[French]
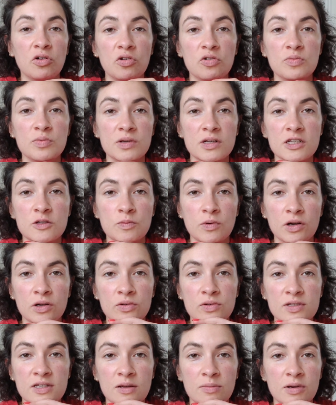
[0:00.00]
dans
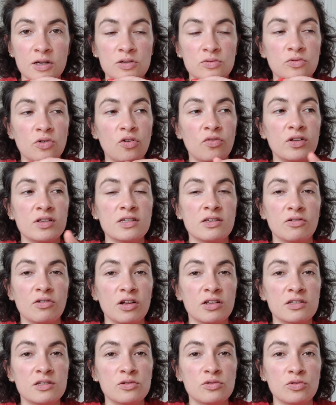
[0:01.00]
l'espoir que ça marche. Donc en
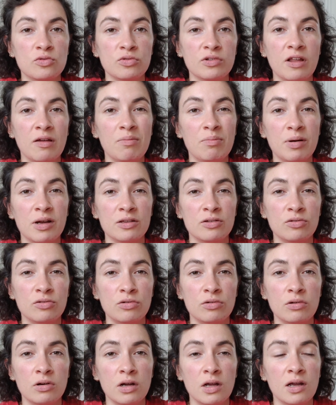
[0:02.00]
fait, un tissu qu'on n'aime pas
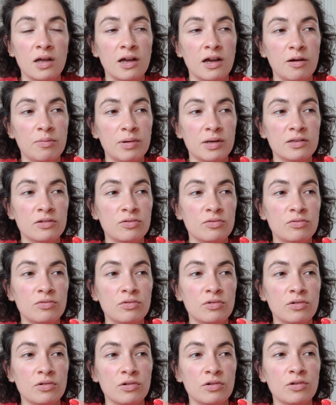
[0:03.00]
trop, un
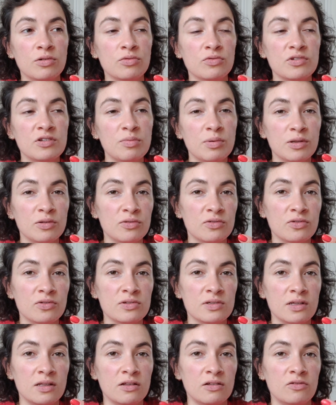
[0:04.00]
patron euh, qu'on sait pas trop
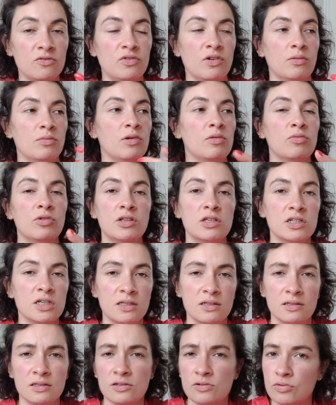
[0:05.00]
ce que ça donne. Enfin, mais moi
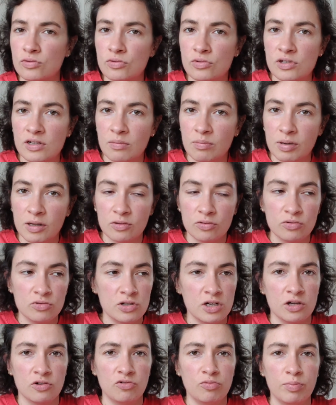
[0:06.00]
déjà des tissus que j'aime pas
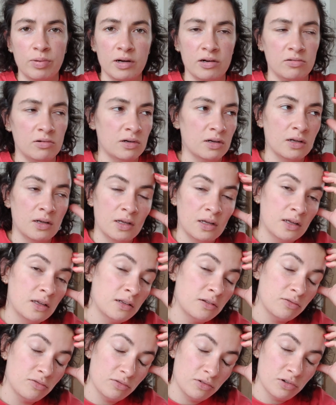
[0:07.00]
trop, je les coupe pas quoi.
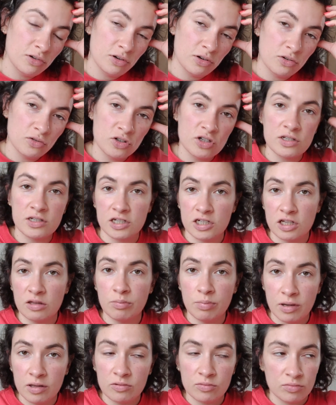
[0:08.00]
Donc euh, je les
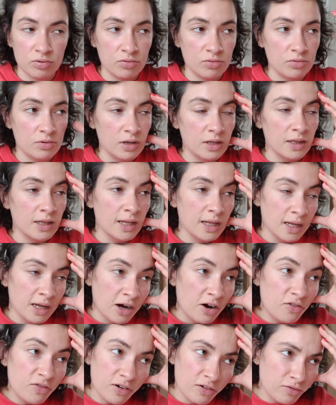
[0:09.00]
achète pas non plus.
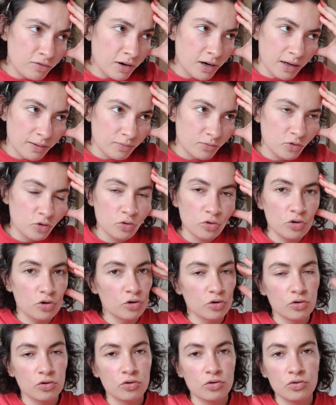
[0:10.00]
Enfin voilà.
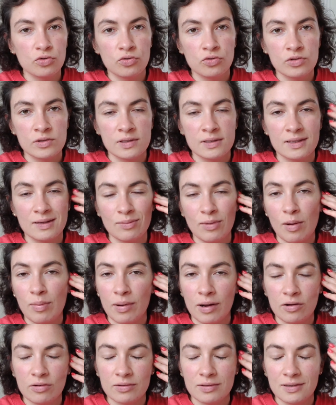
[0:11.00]
Donc euh, c'était
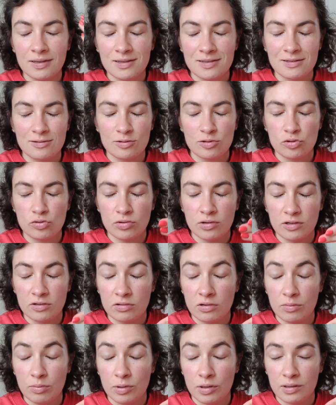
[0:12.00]
ma parenthèse sur
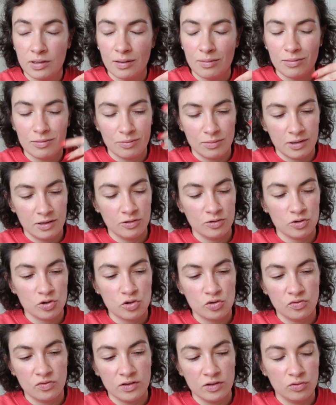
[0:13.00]
les toiles
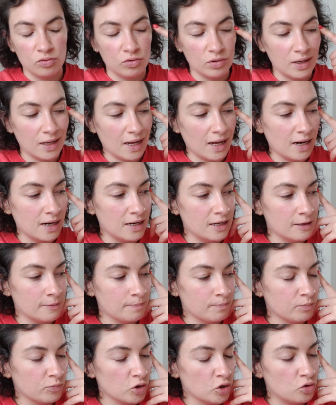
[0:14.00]
Maintenant, je vais donc
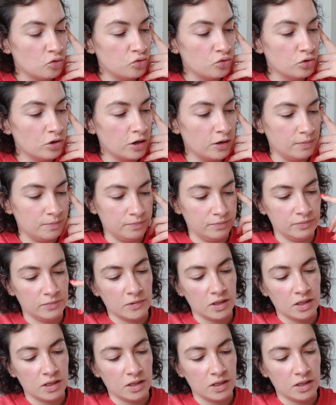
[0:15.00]
aller coudre